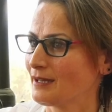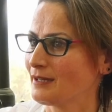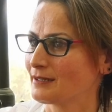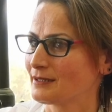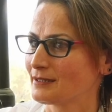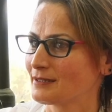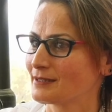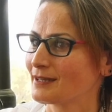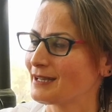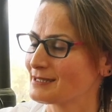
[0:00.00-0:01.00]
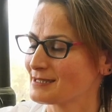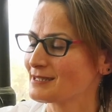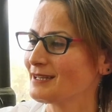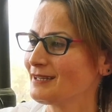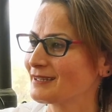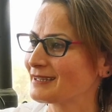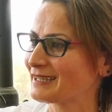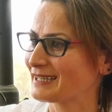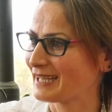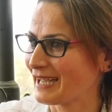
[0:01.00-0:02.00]
Ya e, aslında
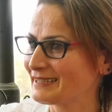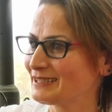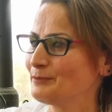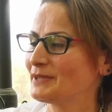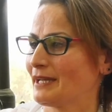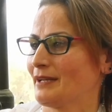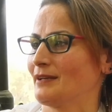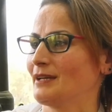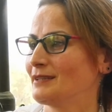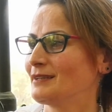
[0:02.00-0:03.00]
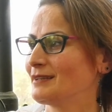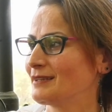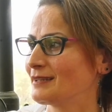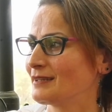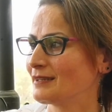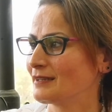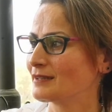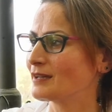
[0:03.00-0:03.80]
kendim de hani e,